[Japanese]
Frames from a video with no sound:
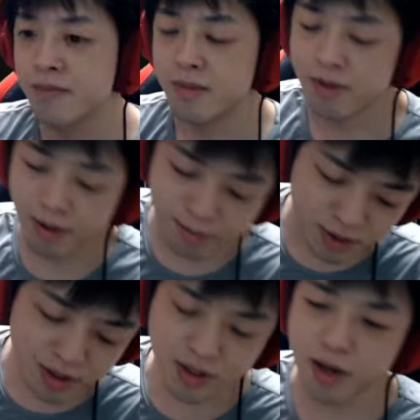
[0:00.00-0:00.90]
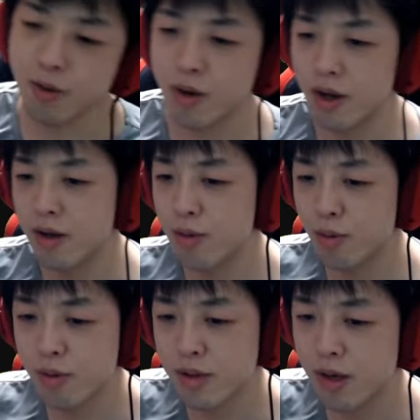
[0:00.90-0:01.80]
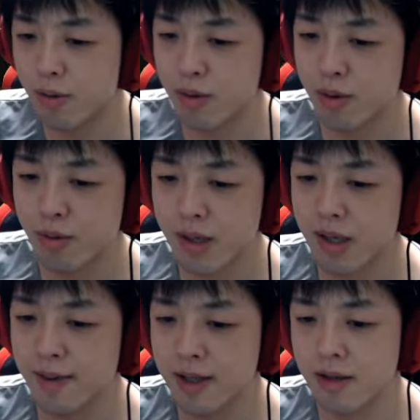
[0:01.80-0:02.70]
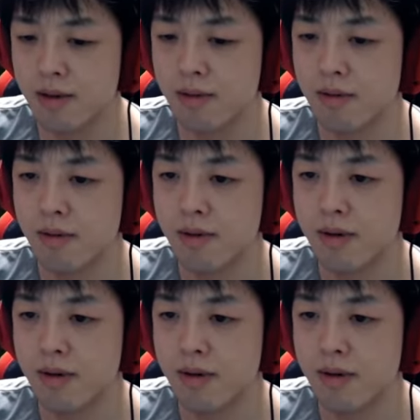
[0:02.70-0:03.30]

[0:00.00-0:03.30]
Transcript: わあ、むずいな、これ。どこだよ、これどこ行けばいいんだよ。